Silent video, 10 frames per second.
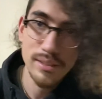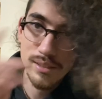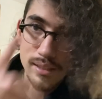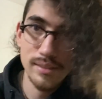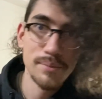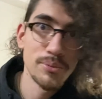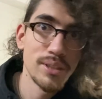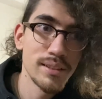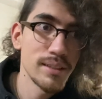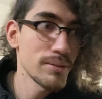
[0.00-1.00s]
Así que estén muy
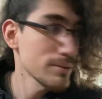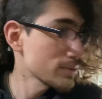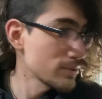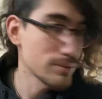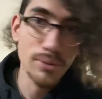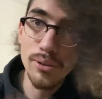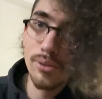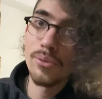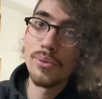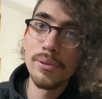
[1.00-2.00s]
atentos con todo
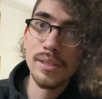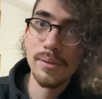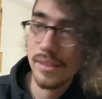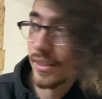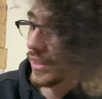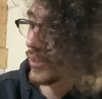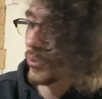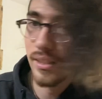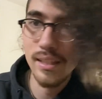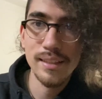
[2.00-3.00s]
lo nuevo que está llegando
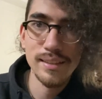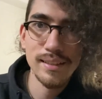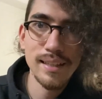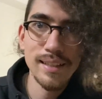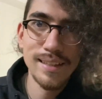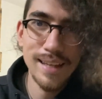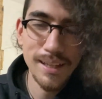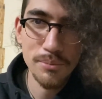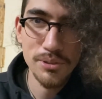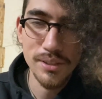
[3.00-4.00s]
aquí a la tienda de
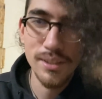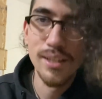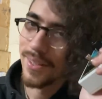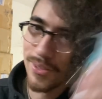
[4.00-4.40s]
Lag Music.